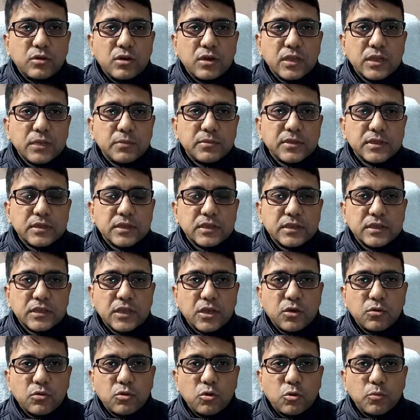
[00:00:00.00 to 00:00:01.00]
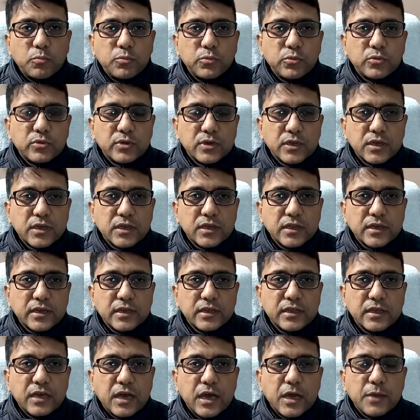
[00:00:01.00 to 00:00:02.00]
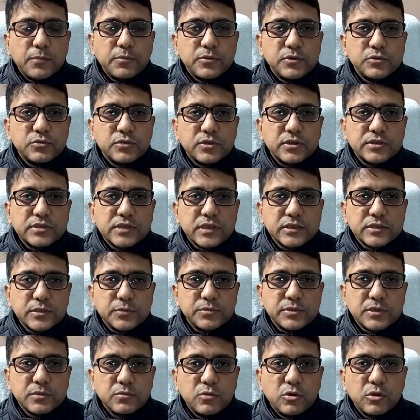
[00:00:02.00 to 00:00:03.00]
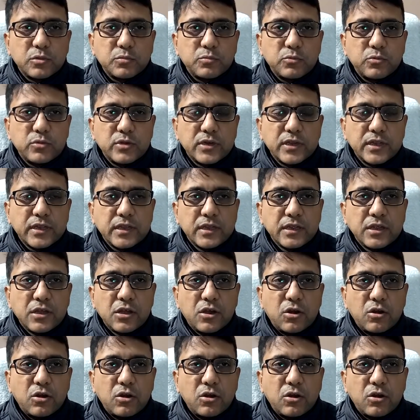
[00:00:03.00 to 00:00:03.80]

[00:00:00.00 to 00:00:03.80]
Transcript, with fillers: अनिबंधित नाव का उपयोग न करें आपकी सुरक्षा सबसे महत्वपूर्ण है